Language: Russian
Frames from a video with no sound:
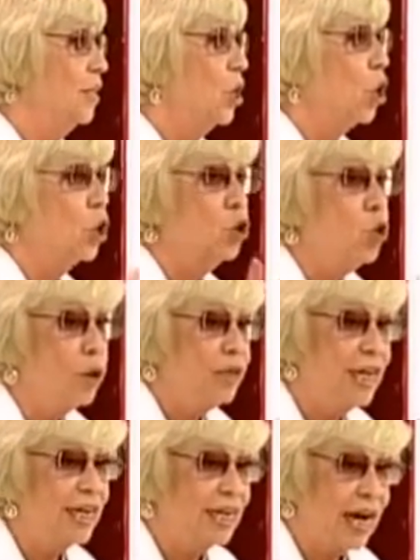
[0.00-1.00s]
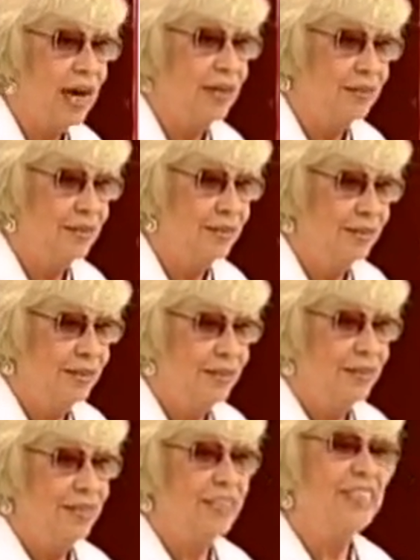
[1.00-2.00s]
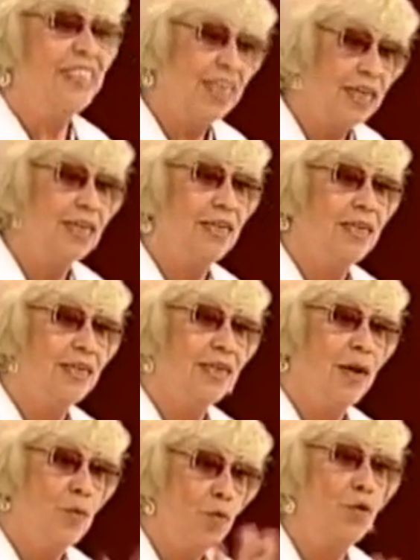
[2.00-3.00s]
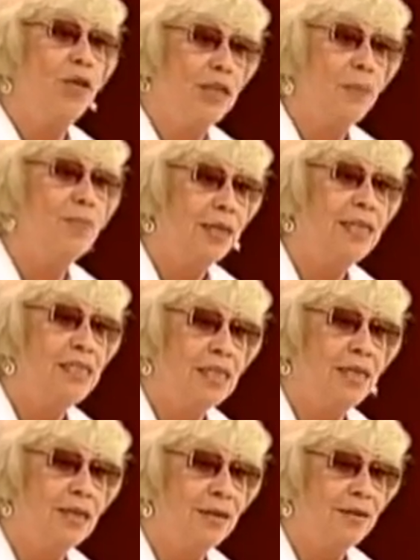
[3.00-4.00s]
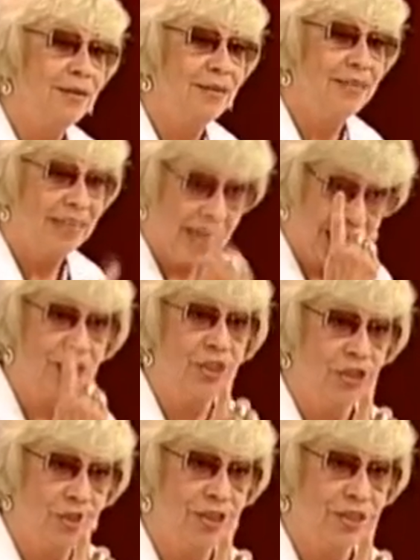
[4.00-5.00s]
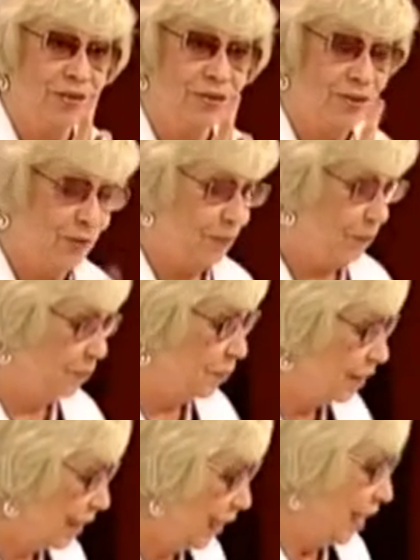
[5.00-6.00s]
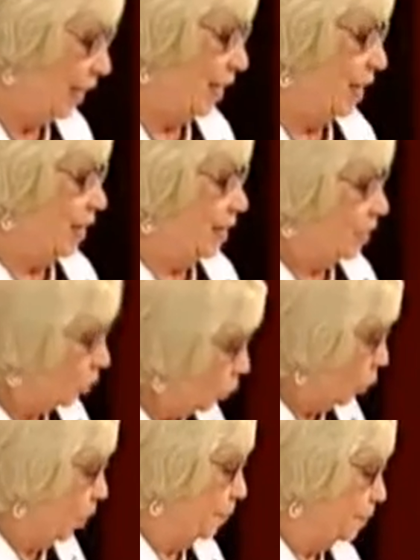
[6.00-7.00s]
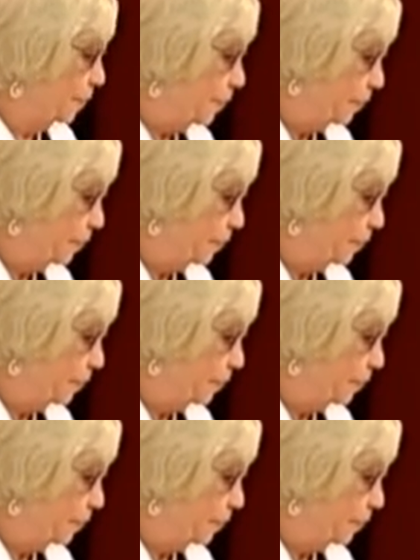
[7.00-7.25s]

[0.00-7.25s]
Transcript: Логика тех, кому не доплатили как они считают. Слушаем.